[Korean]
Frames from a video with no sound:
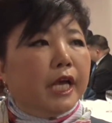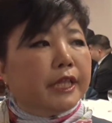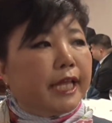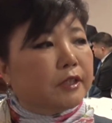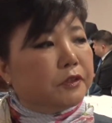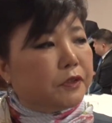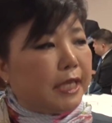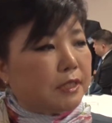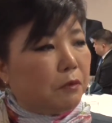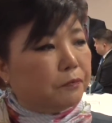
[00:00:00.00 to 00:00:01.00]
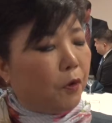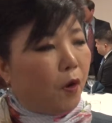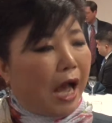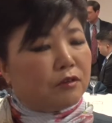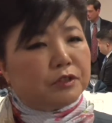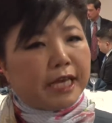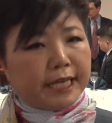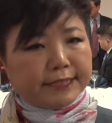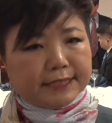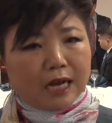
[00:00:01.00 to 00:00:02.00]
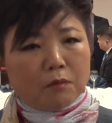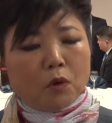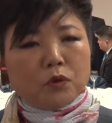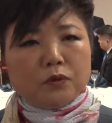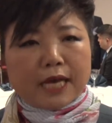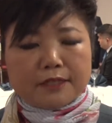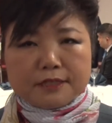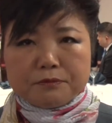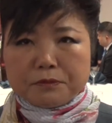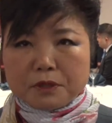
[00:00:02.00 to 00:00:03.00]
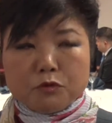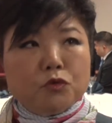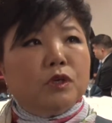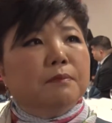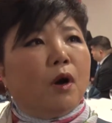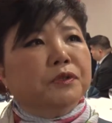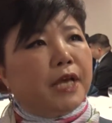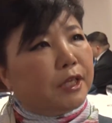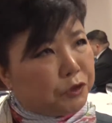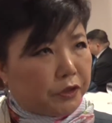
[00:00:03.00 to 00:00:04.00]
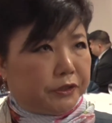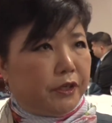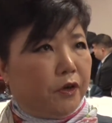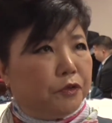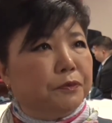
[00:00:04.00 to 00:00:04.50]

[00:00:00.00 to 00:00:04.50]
근데 그 중에서 뭐 한국에 계시다가 못 온다는 분는 후원을 먼저 해주셨어요.